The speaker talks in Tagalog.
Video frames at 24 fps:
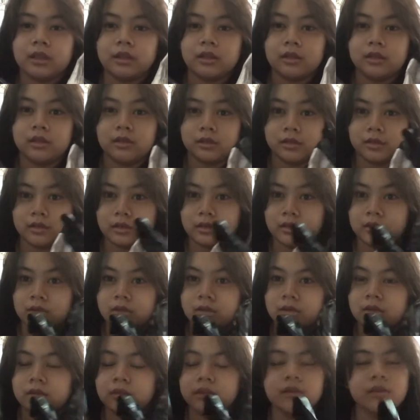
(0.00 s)
yun.
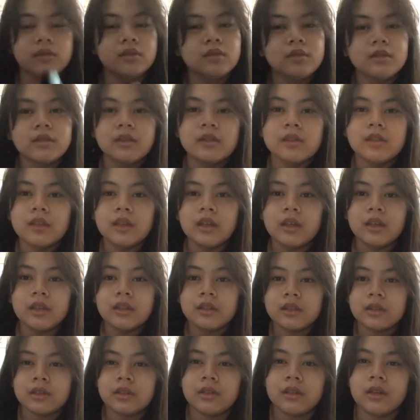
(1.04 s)

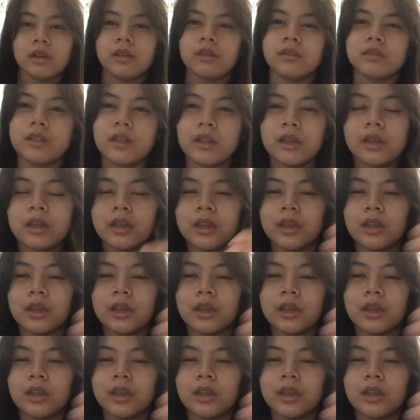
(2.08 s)
Nuntok ako talaga.